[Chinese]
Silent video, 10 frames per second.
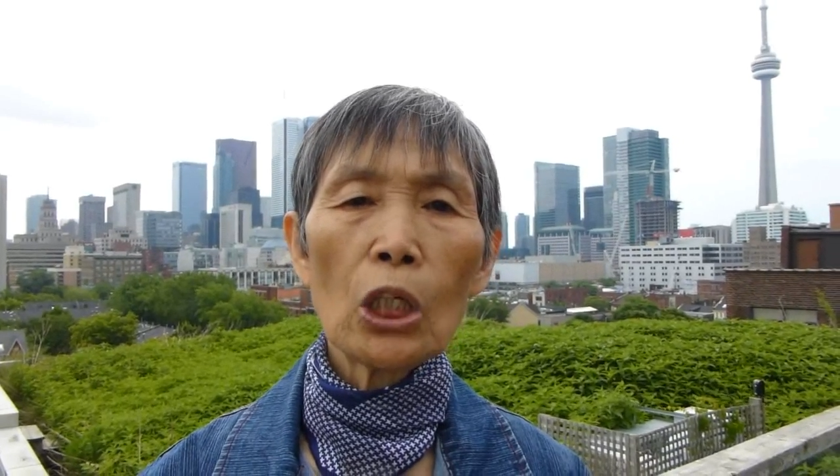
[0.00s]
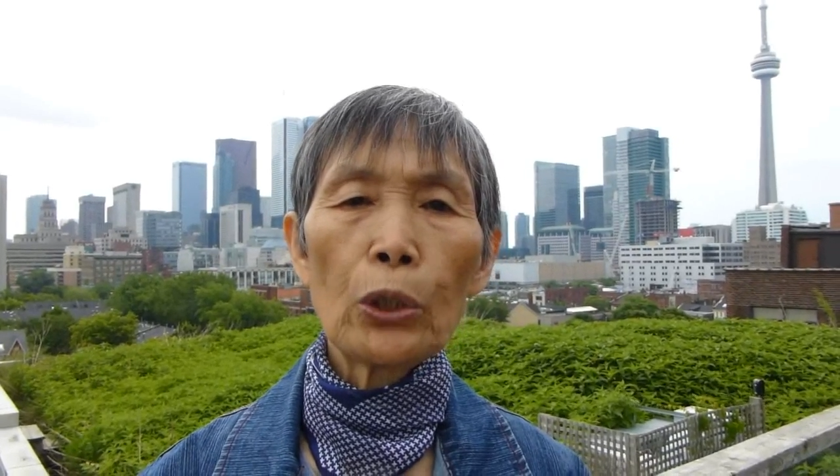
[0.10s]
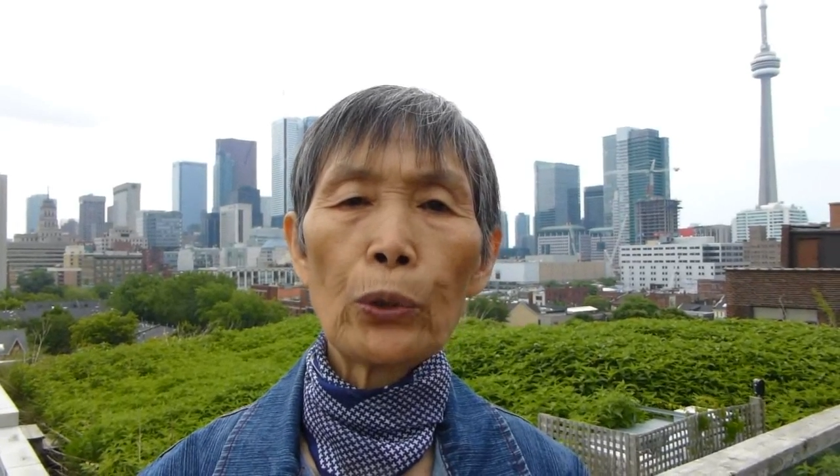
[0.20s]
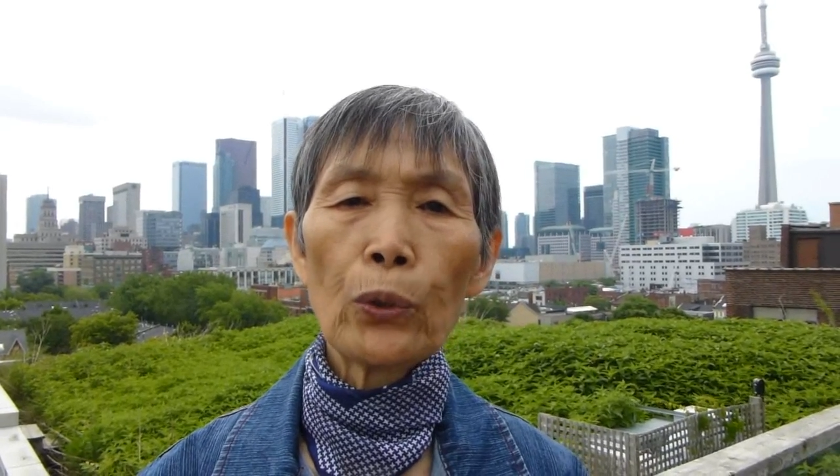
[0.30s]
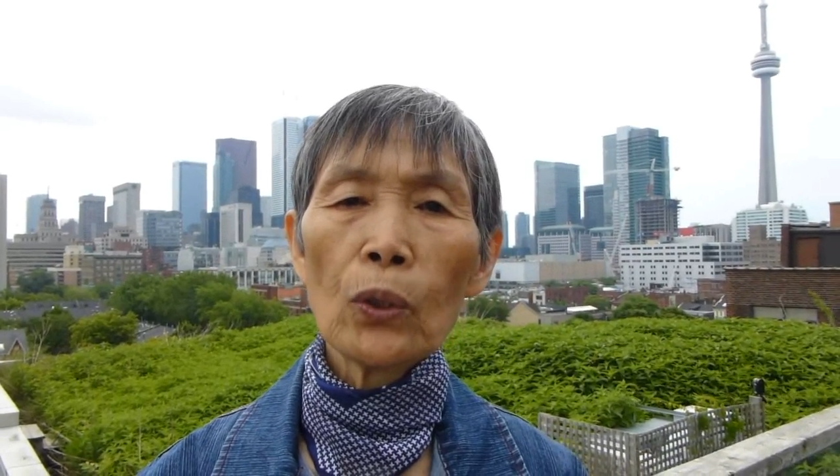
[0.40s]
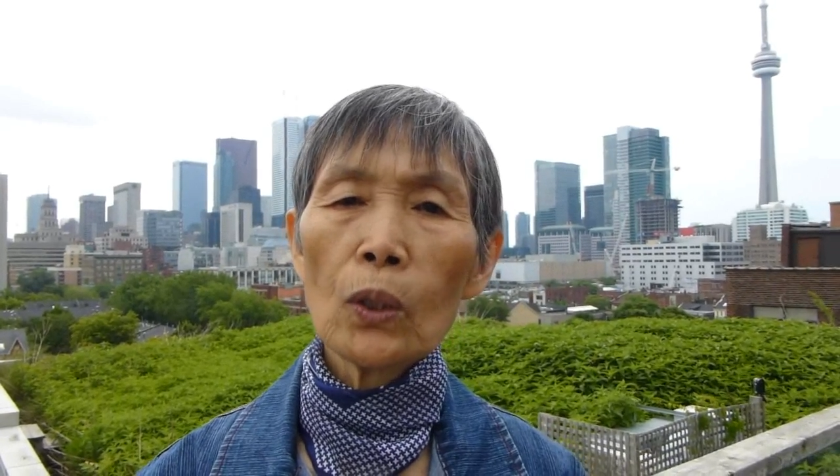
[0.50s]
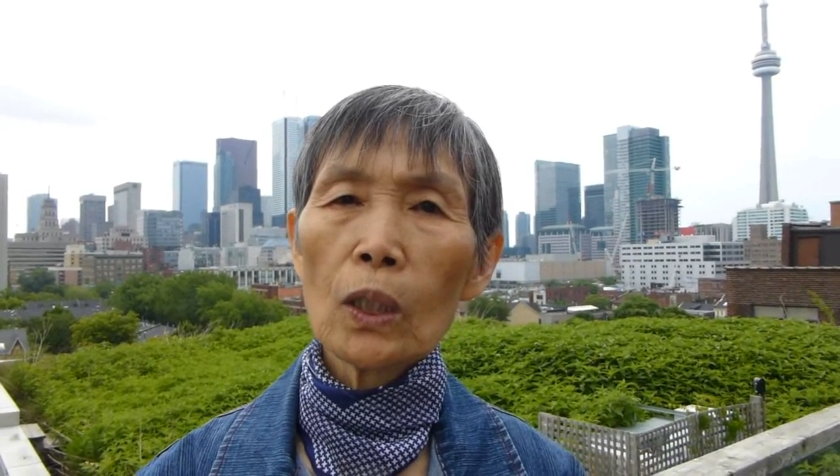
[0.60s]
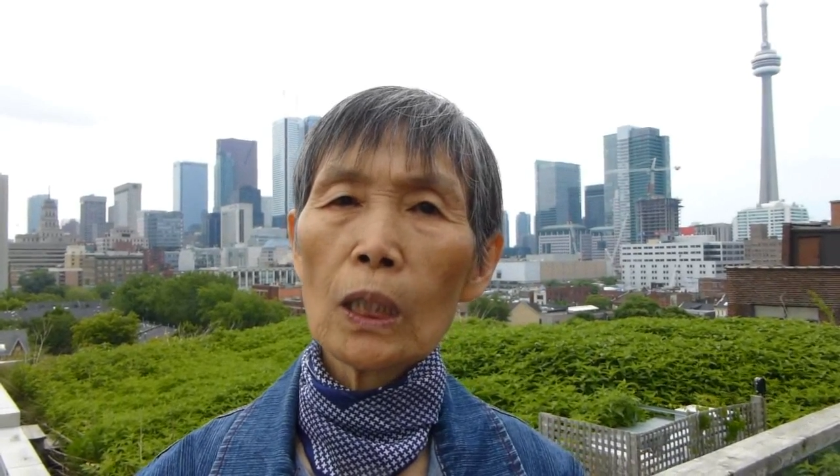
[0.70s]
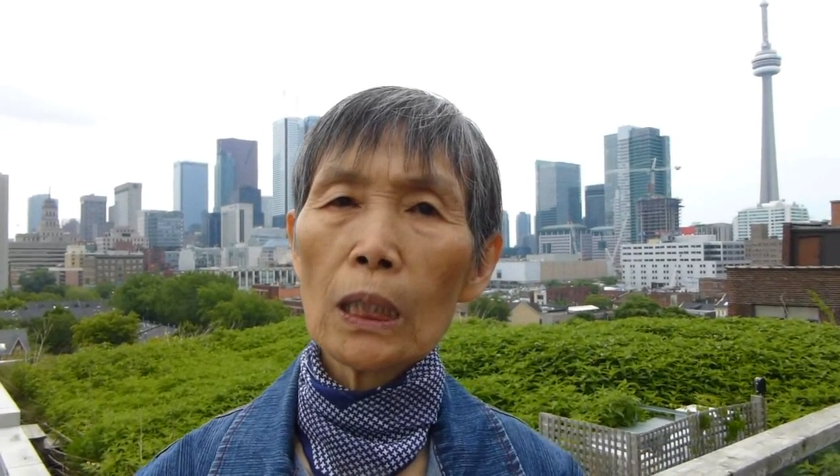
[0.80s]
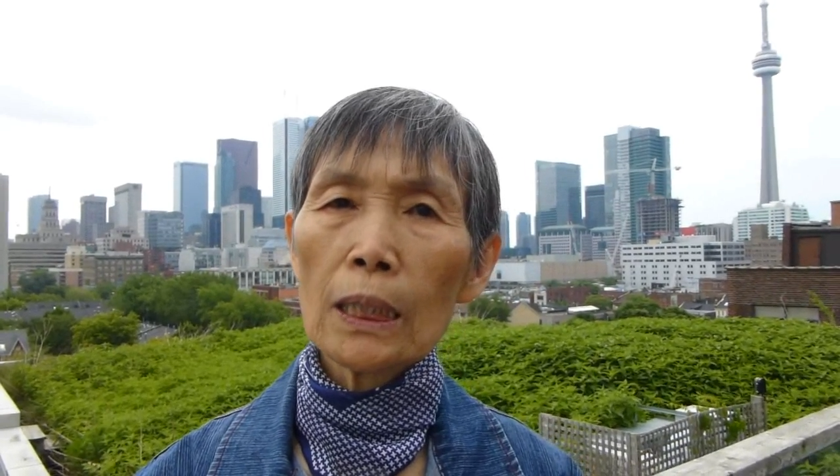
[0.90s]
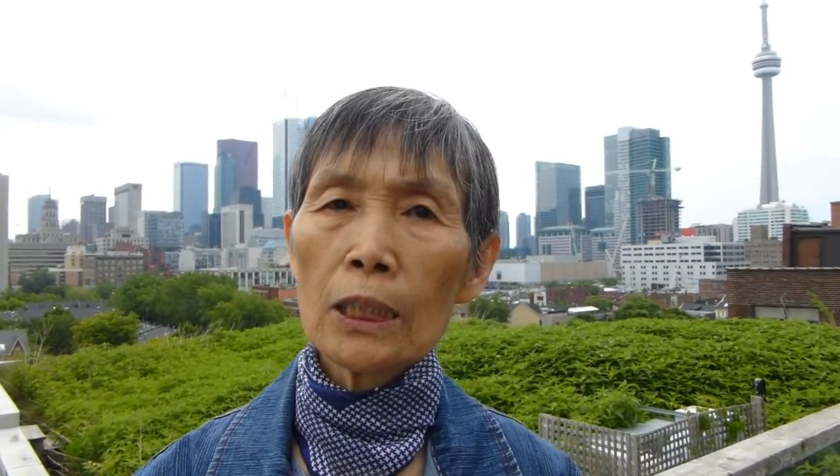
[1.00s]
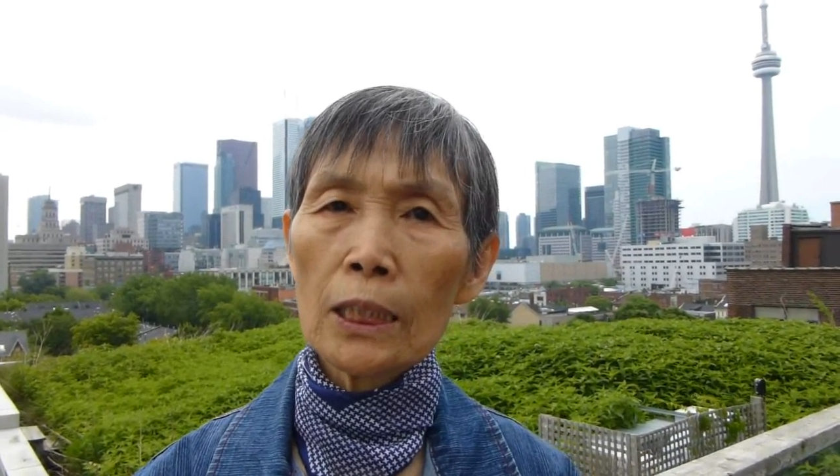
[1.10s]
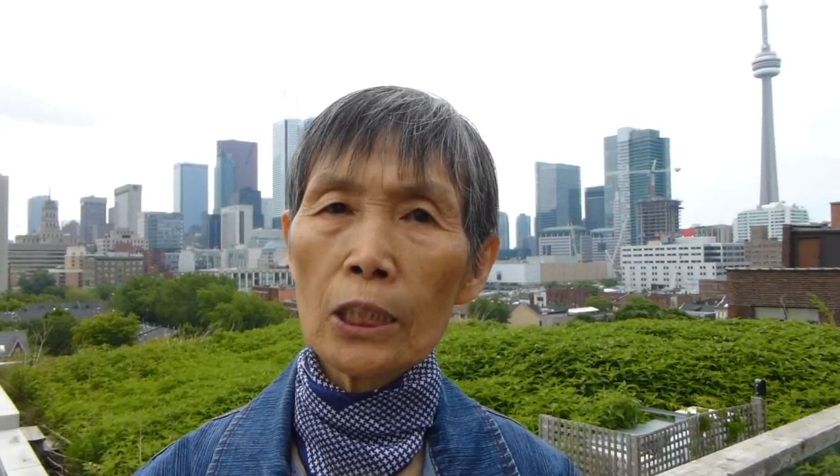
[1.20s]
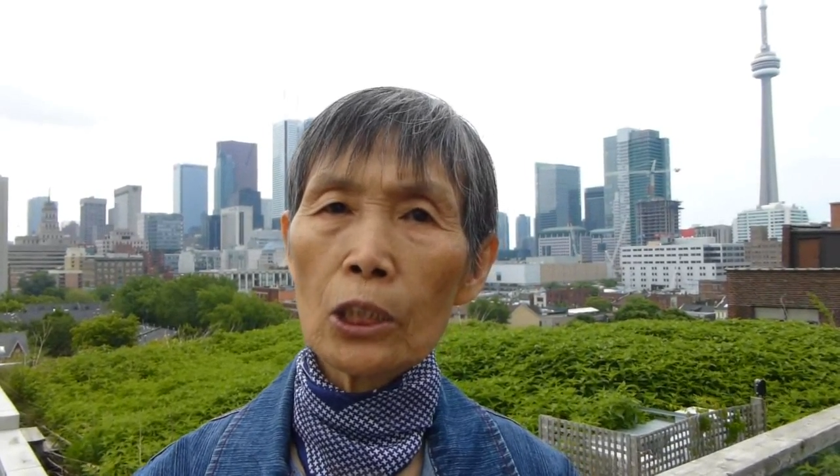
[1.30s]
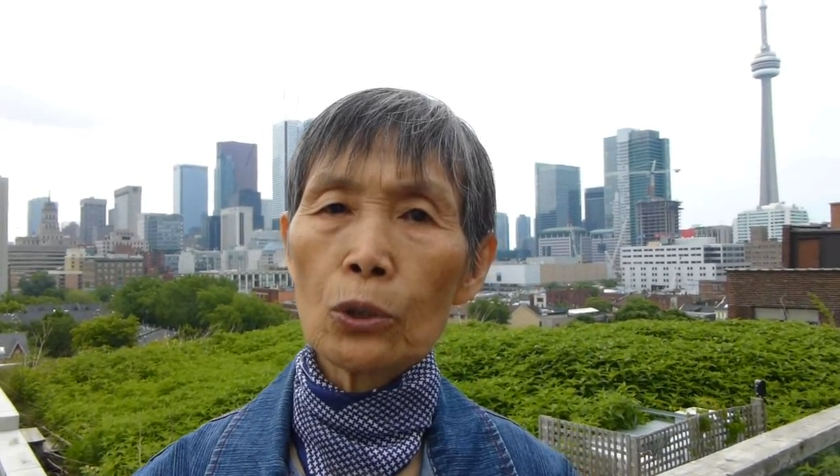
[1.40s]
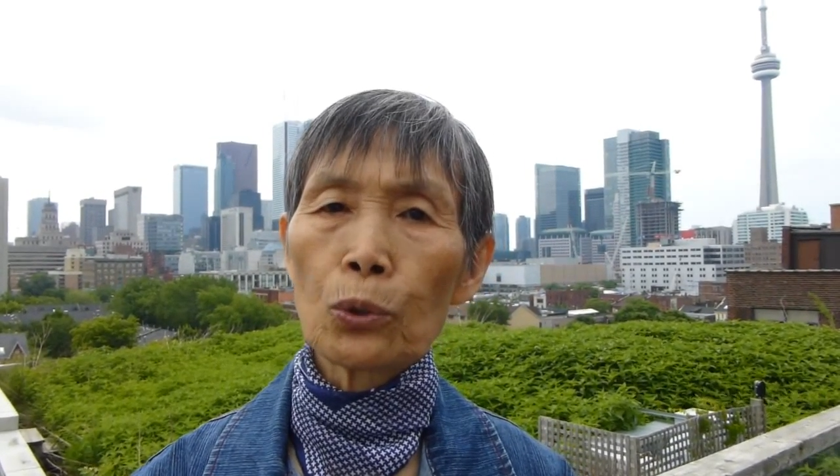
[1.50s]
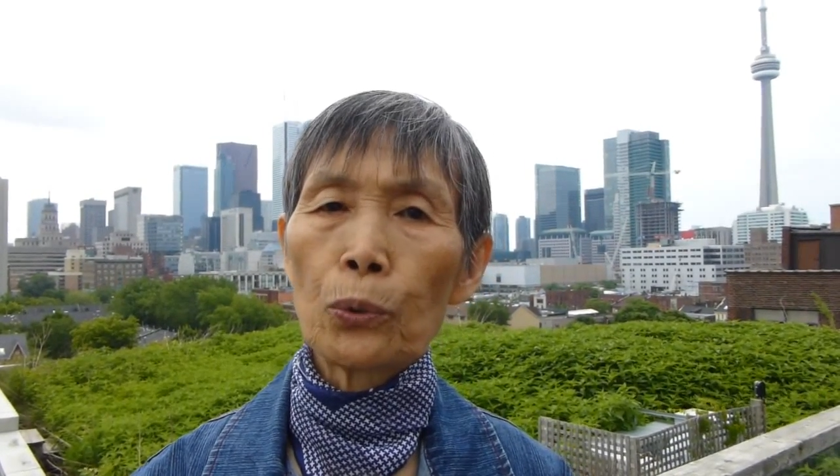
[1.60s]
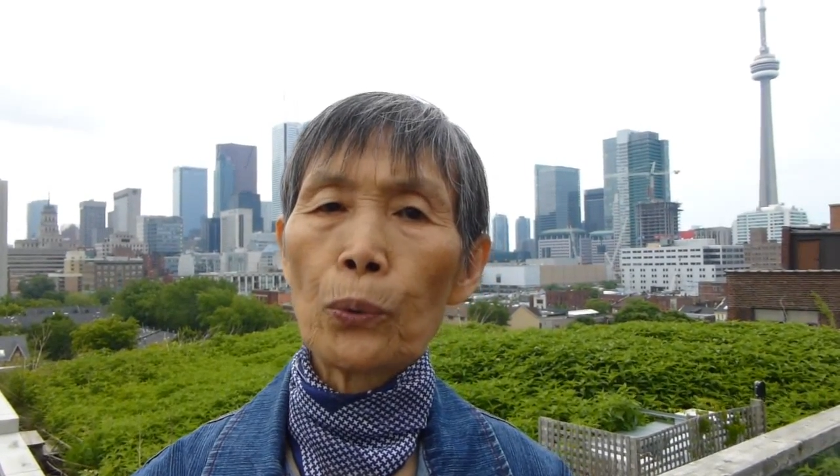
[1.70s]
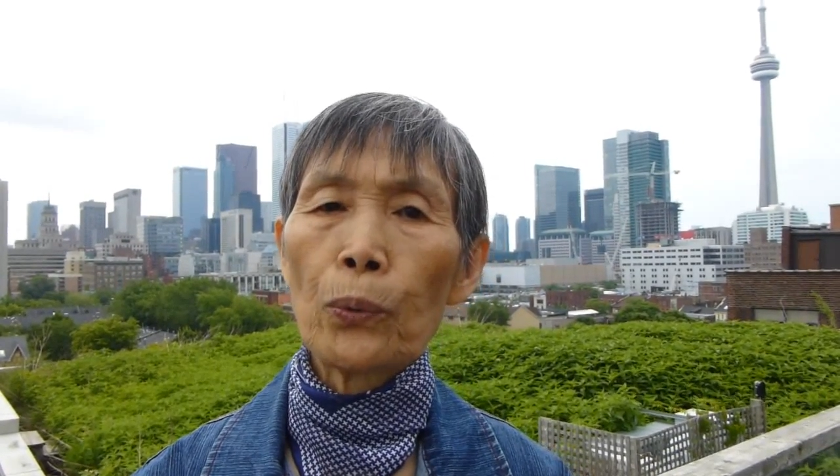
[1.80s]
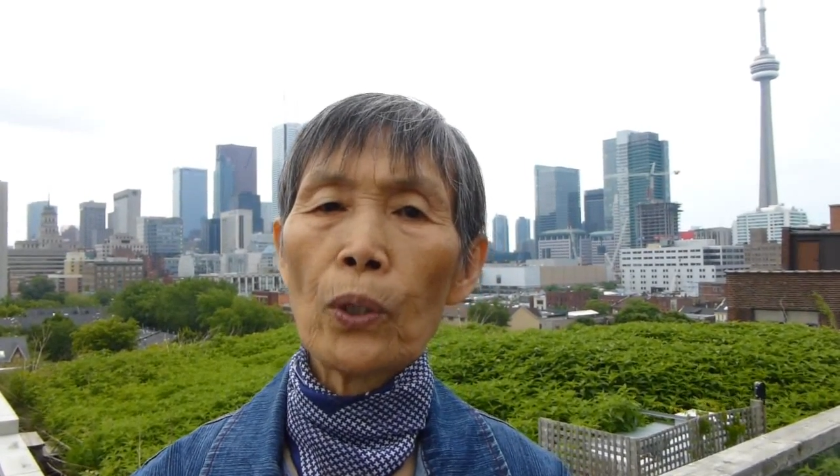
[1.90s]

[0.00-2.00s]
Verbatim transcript: 有积极的作用。